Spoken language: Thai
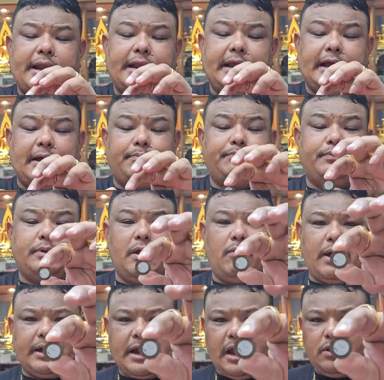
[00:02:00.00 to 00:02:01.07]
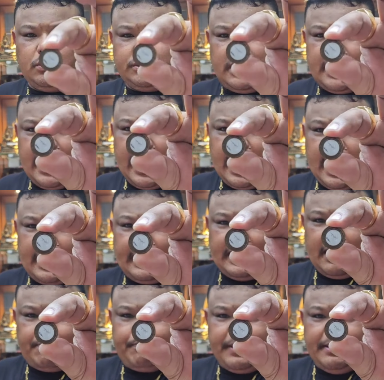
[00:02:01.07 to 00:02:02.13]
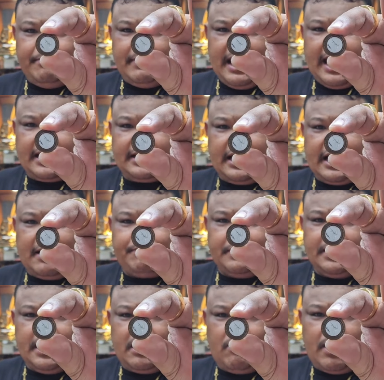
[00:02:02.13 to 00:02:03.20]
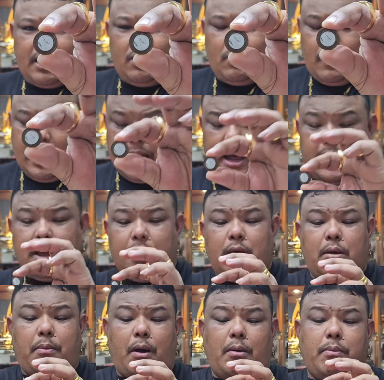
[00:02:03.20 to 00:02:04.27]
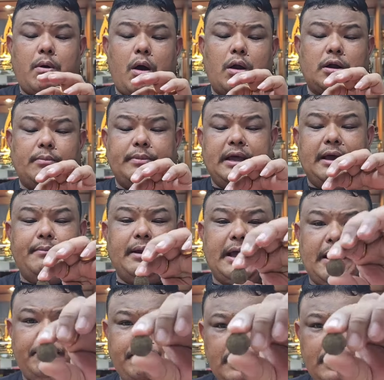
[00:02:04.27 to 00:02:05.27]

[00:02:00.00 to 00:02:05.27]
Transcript: รรค์นะครับ จังหวัดอยุธยาครับ พิมพ์เล็กนะครับ เนื้อนาวาโลหะ พร้อมกล่องเดิมๆนะครับ